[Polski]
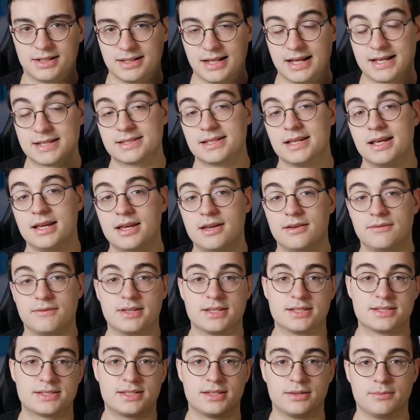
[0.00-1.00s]
NAS,
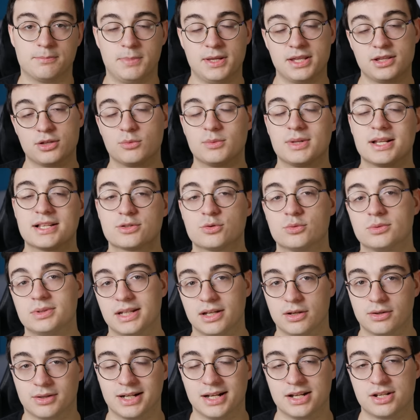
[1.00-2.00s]
więc będą nas
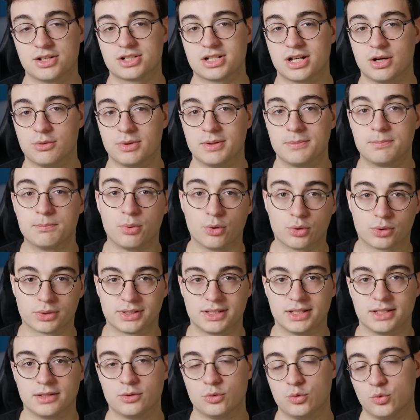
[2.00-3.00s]
tutaj ograniczały
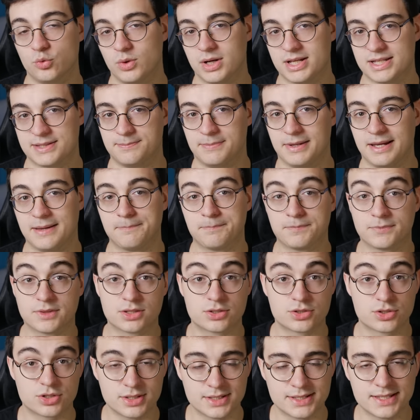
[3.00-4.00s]
porty USB
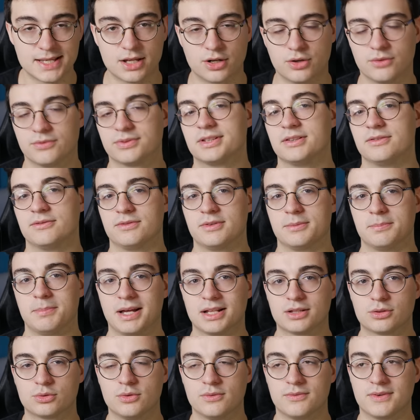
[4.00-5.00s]
3.0 w tym
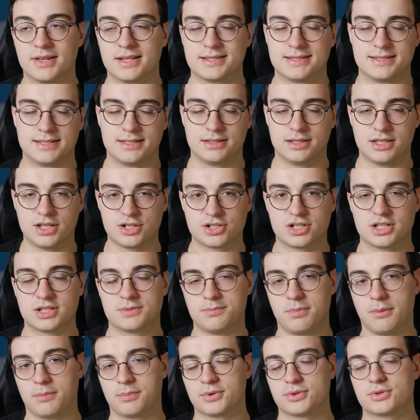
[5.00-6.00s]
wypadku, więc też jest
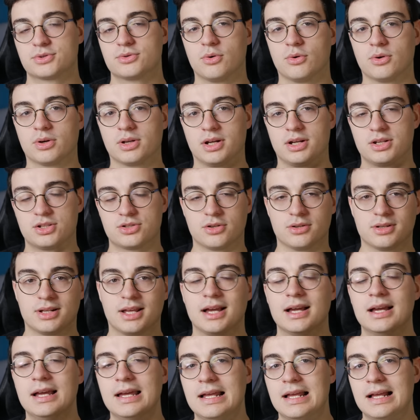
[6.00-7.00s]
po prostu
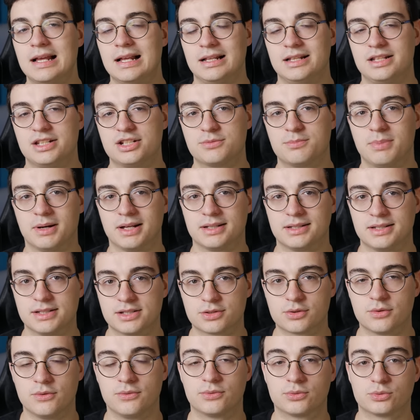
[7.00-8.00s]
ograniczona liczba
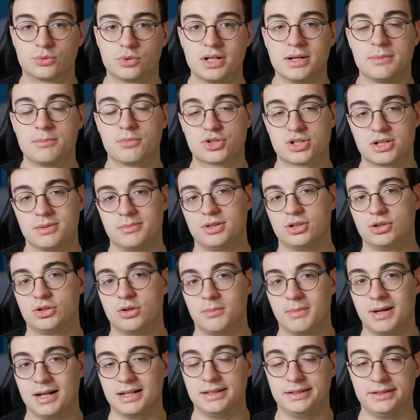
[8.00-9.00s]
dysków, które możemy do
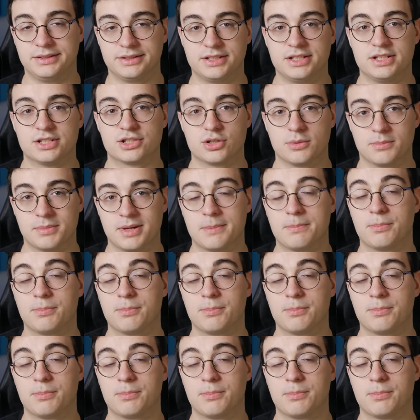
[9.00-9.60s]
malinki sobie